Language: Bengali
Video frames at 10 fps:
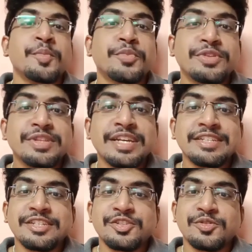প্রত্যেকে
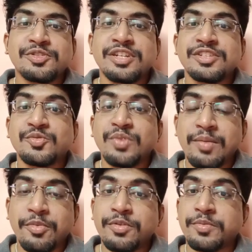জিজ্ঞেস করছে যারা স্কুলে
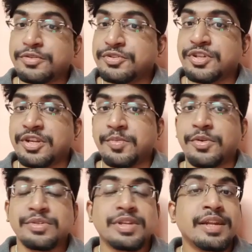পড়ো পঞ্চাশ হারে
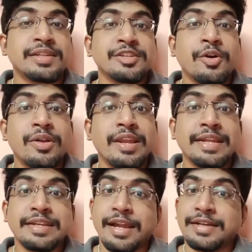পড়ো তারা যে
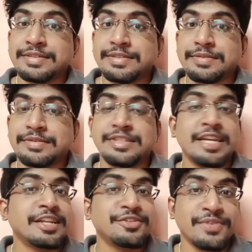অনলাইন ক্লাস
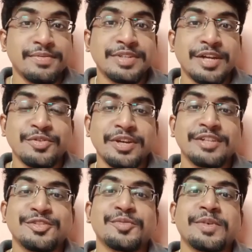টেন আর টুয়েলভ স্টার্ট হয়ে
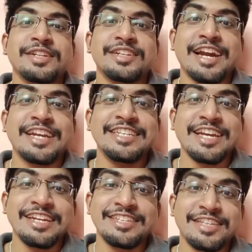গেছে তোমাদের নাইন
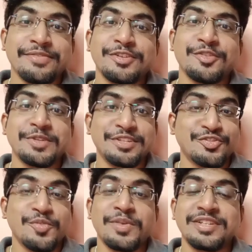এইট সেভেন তোমাদের
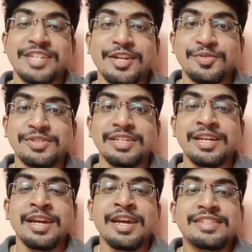সোমবার স্টার্ট হচ্ছে
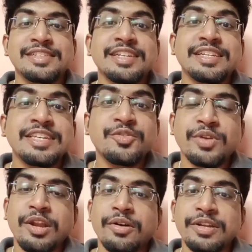যে স্যার কী
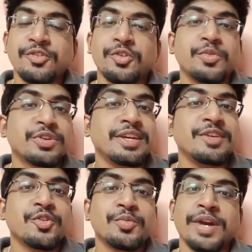করে লগ ইন করবো কী
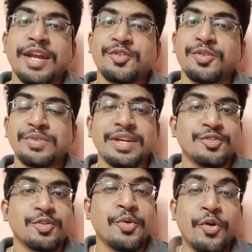করবো হ্যান করবো ত্যান
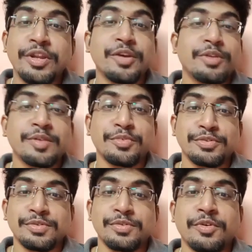করবো অনেক অনেক
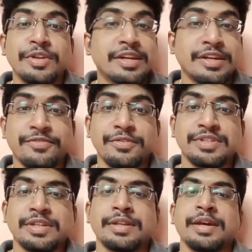প্রশ্ন অনেক
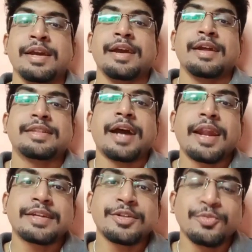কনফিউশন তার
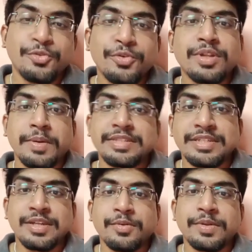একটা উত্তর দেওয়ার
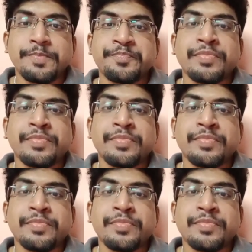চেষ্টা করি